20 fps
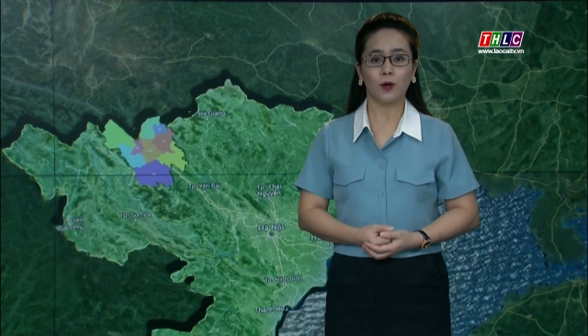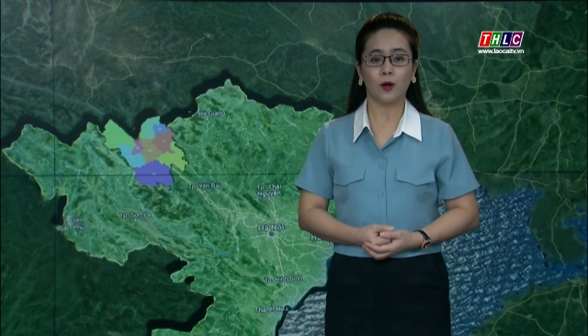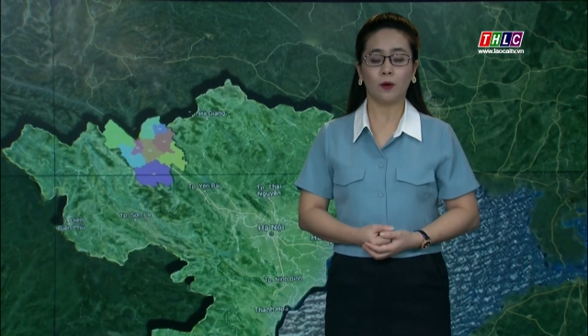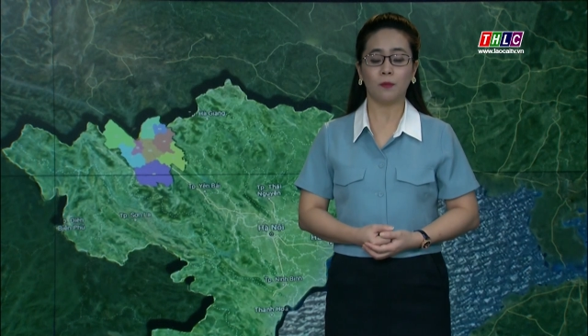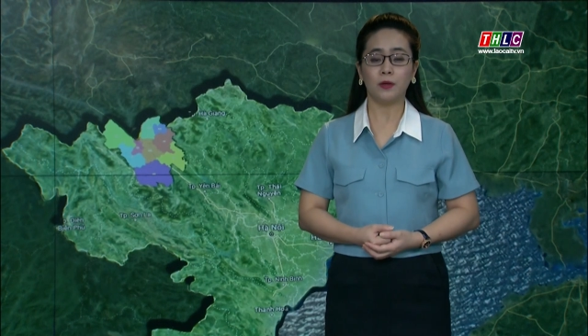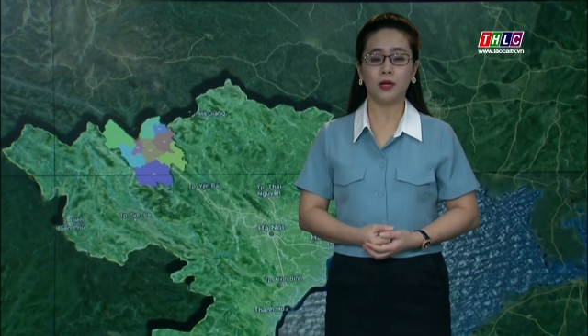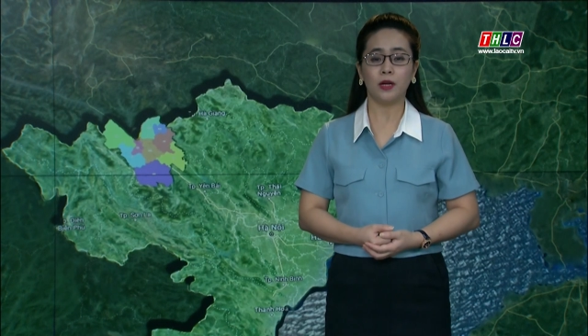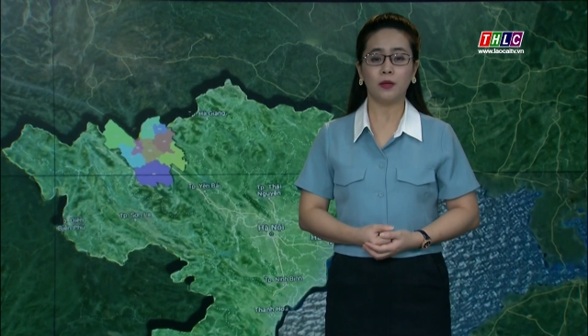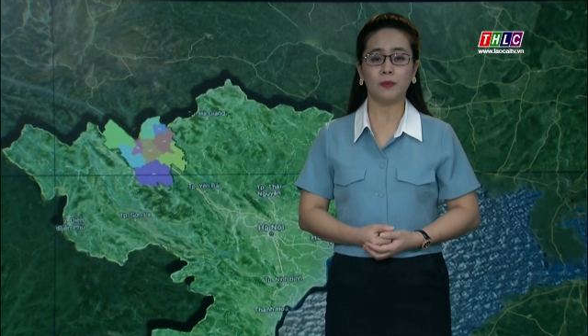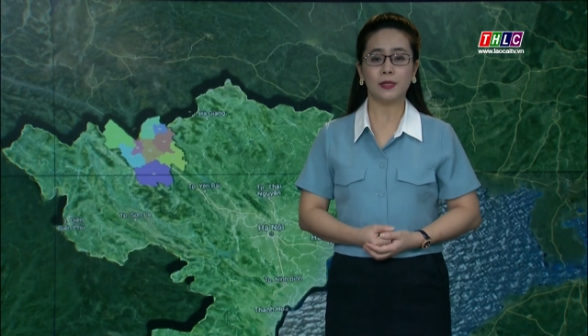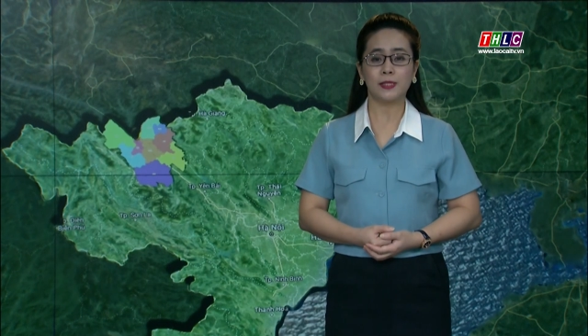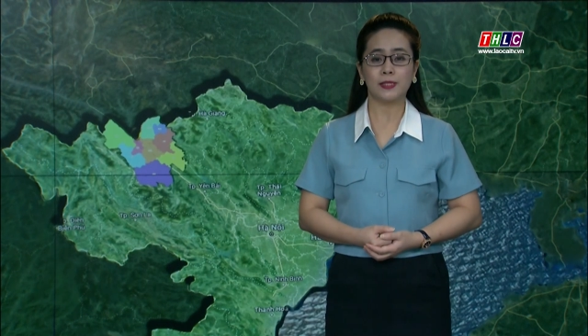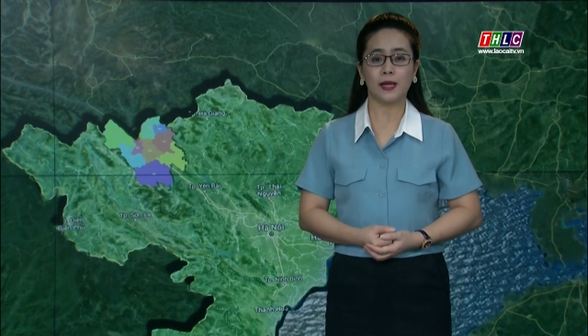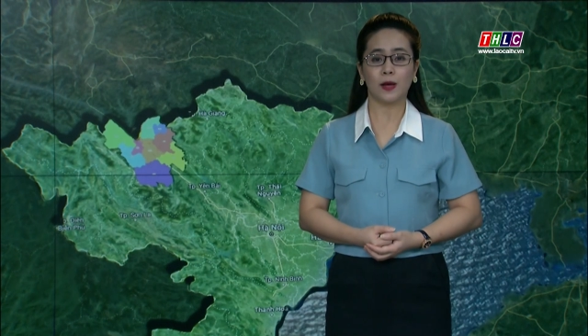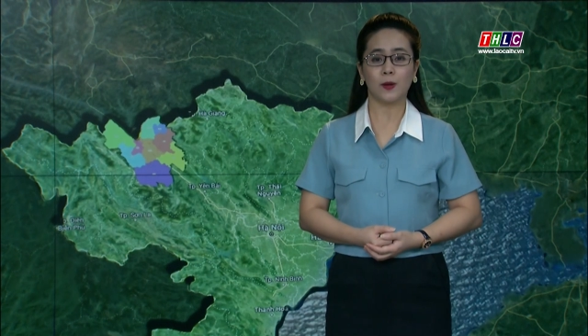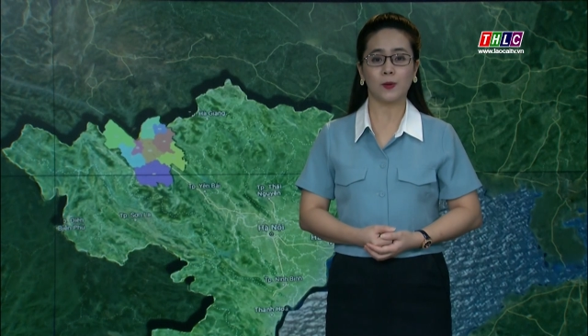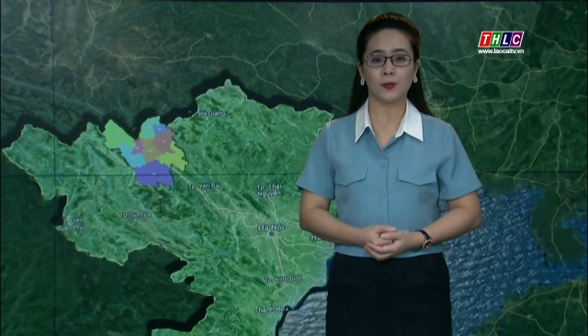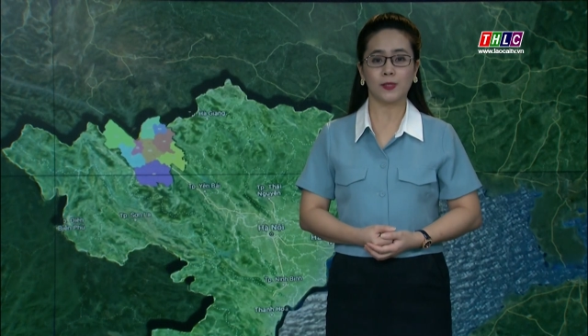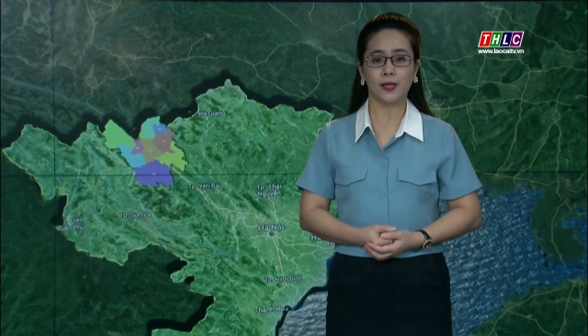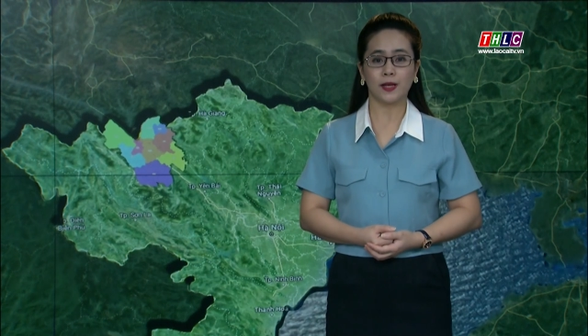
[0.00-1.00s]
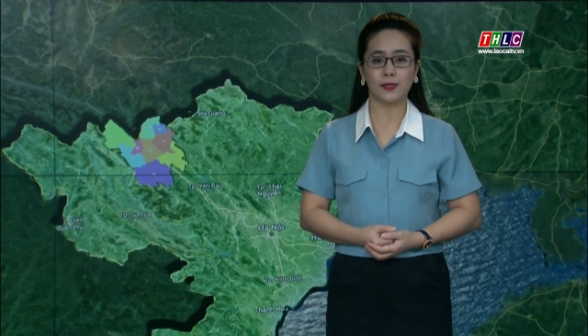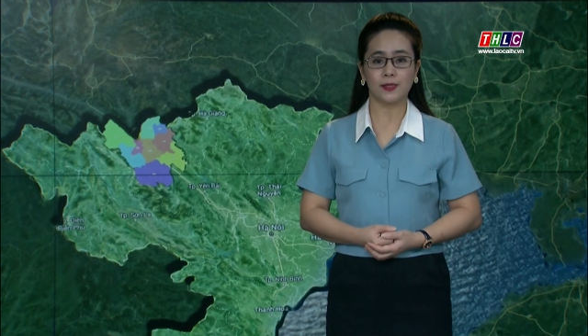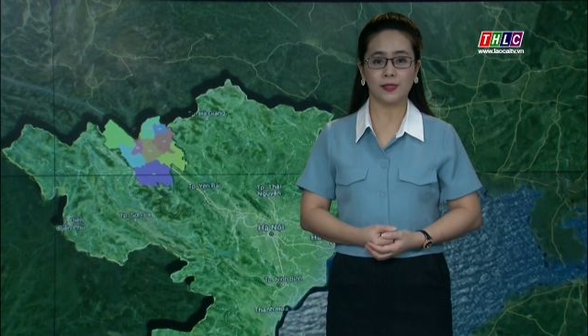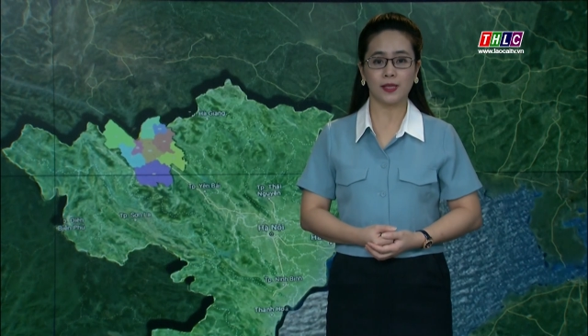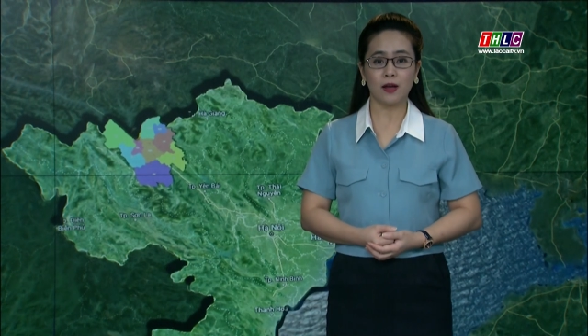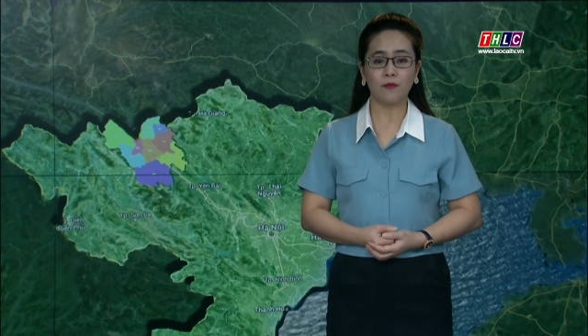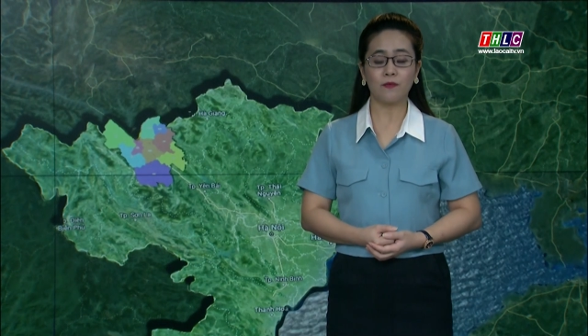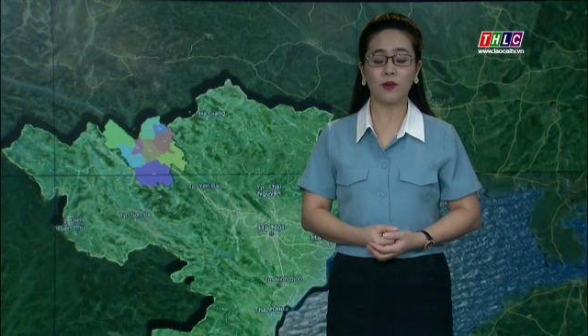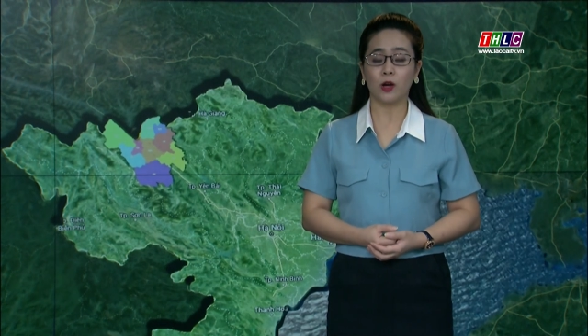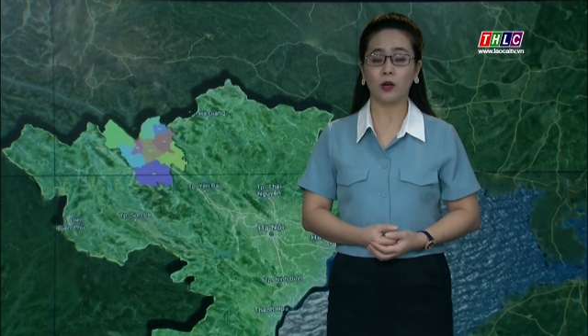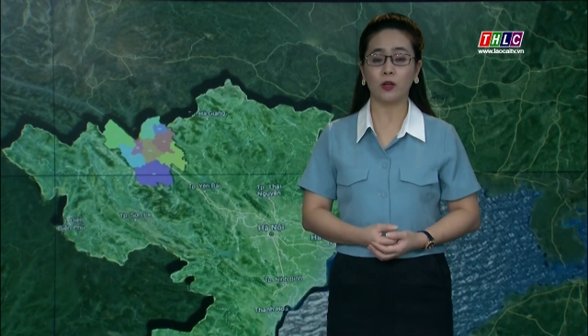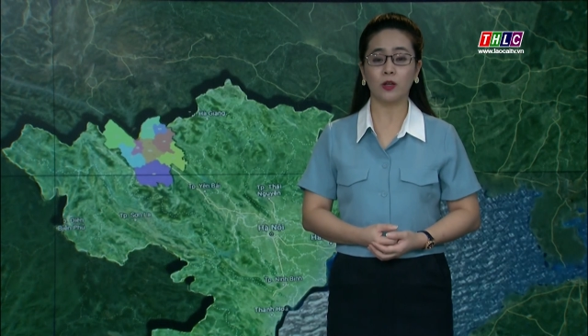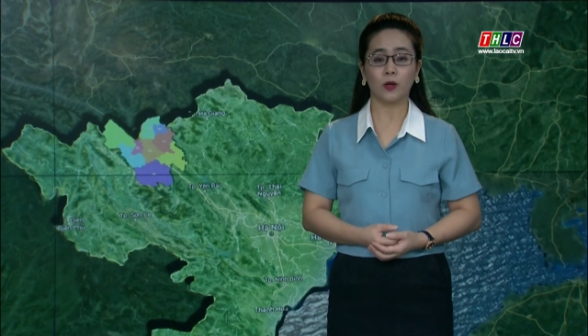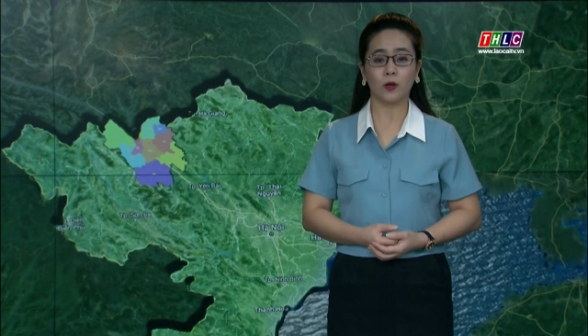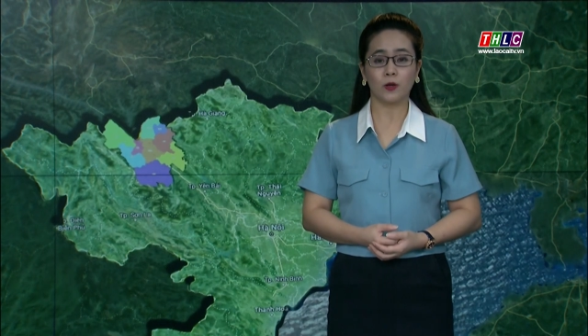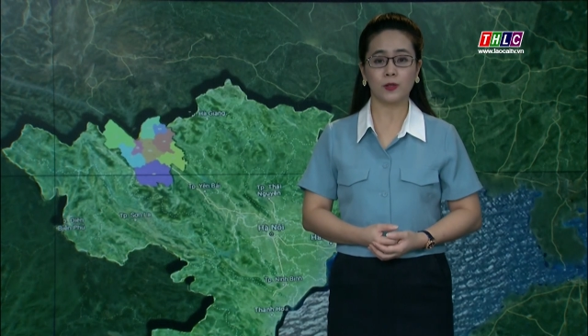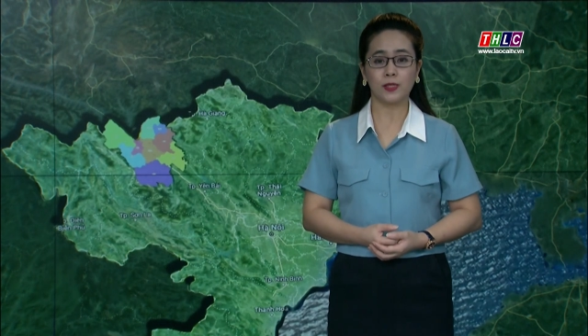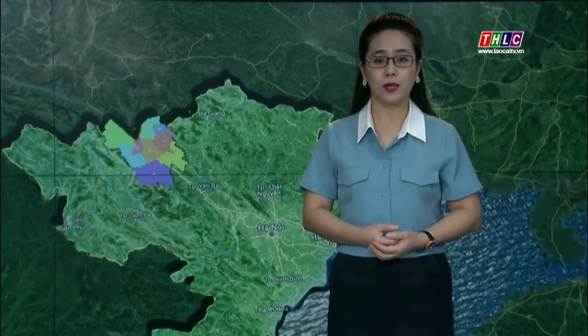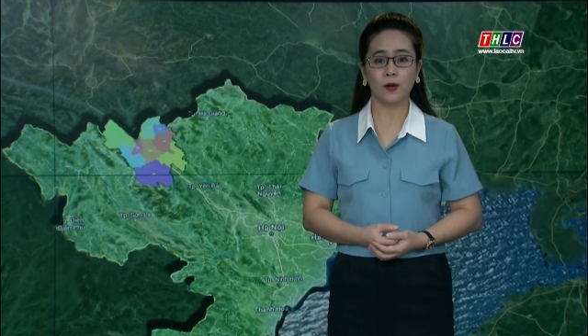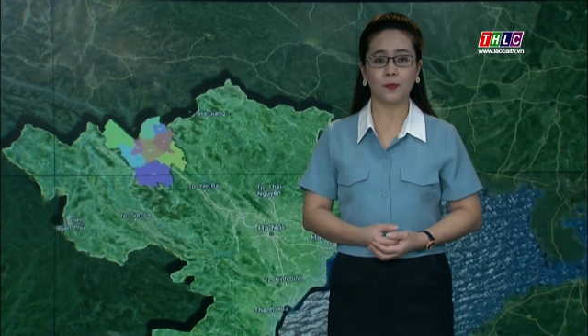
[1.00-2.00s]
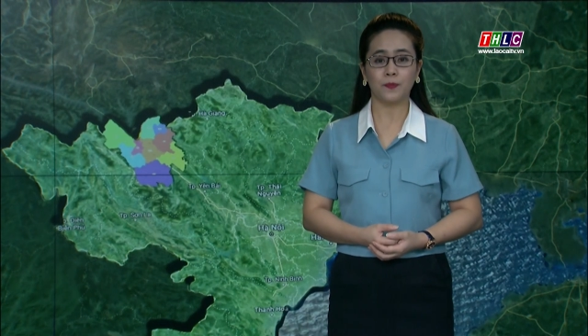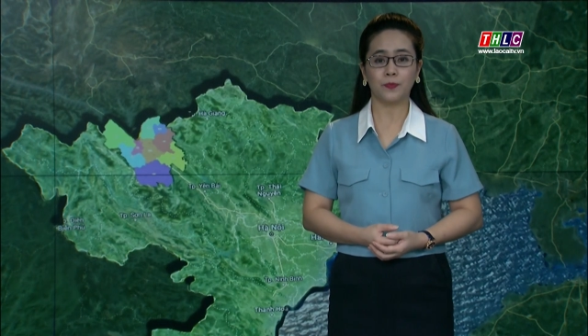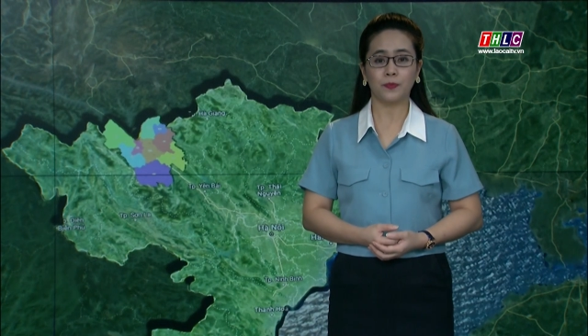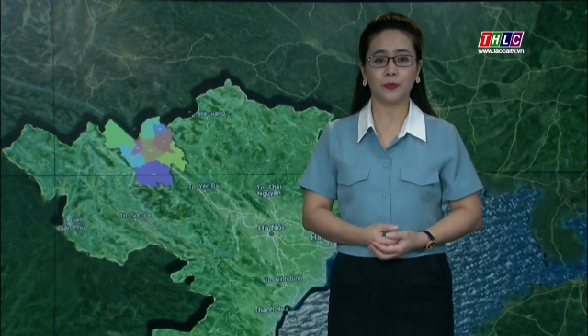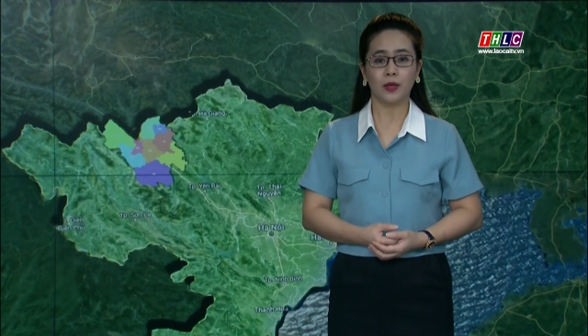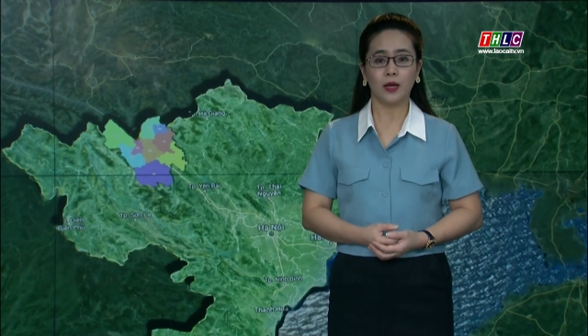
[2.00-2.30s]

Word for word: có mưa, mưa rào rải rác và có nơi có dông.